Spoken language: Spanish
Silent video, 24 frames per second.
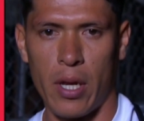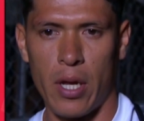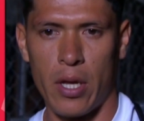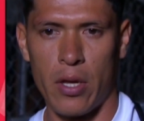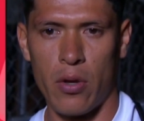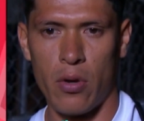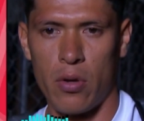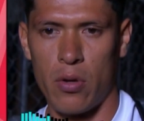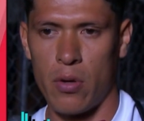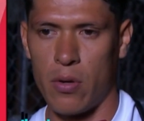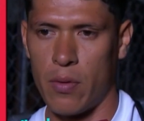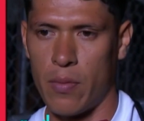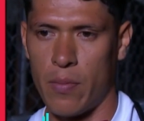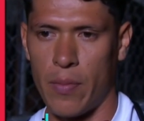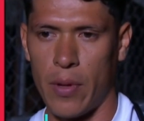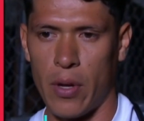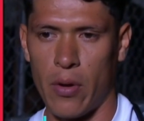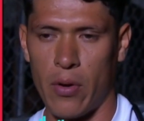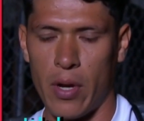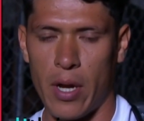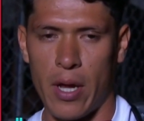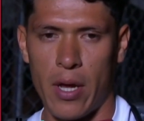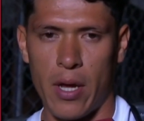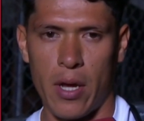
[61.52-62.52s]
el año,
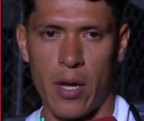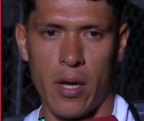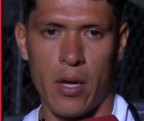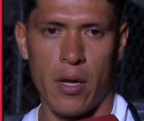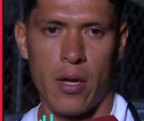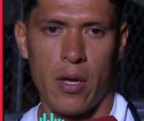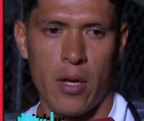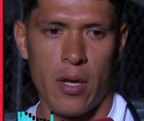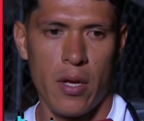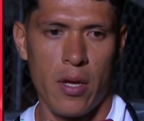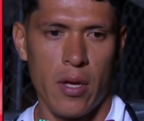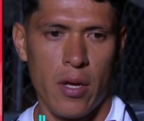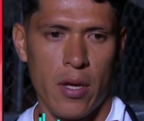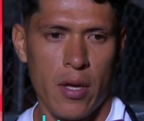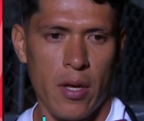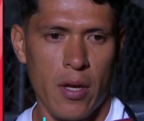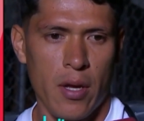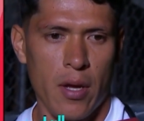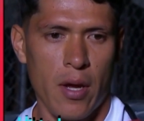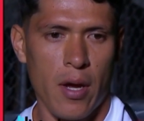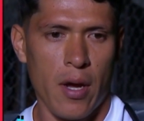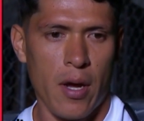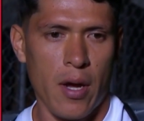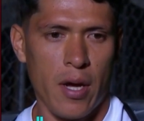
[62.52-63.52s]
pero nada,
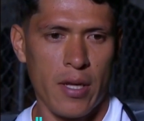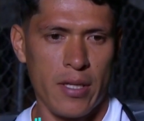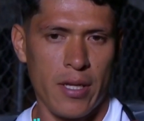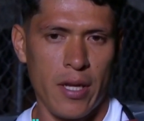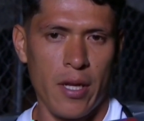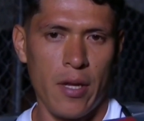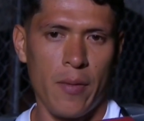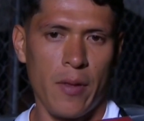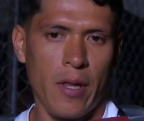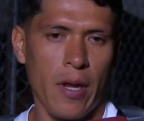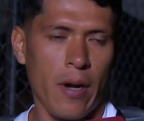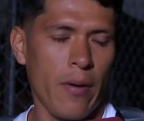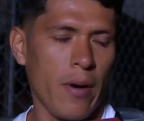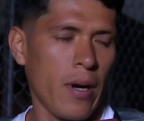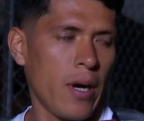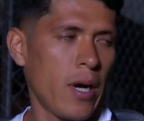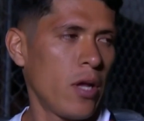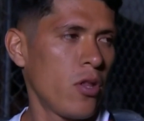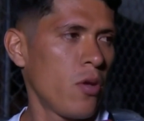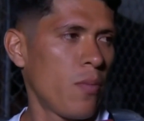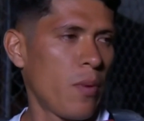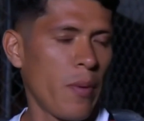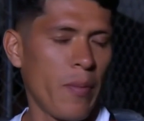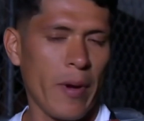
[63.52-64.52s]
a seguir
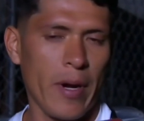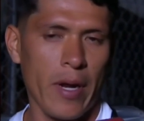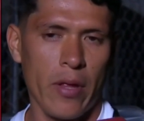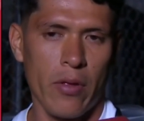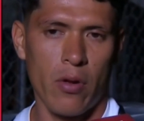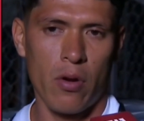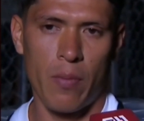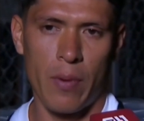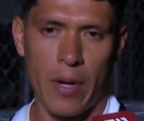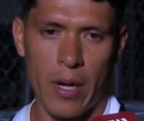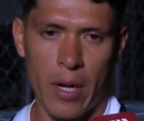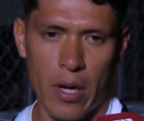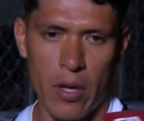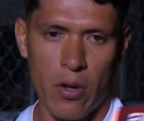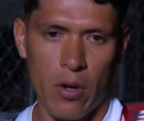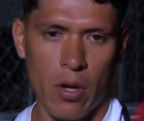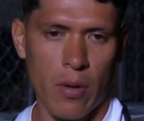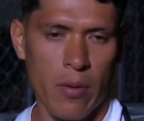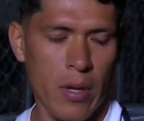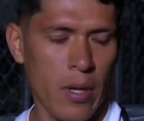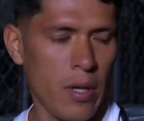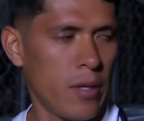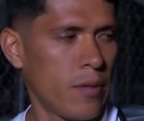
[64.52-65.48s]
trabajando y preparándonos para el año que viene.